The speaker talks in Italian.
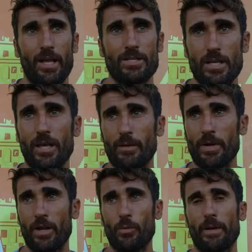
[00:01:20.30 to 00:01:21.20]
Sì,
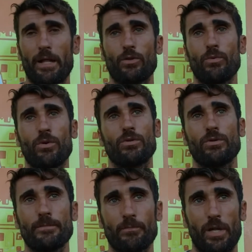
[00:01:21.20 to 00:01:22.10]
me ne hanno parlato
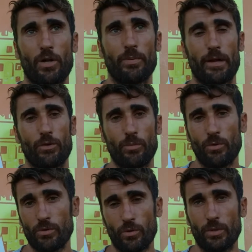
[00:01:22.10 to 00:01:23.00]
molto, me ne hanno parlato molto,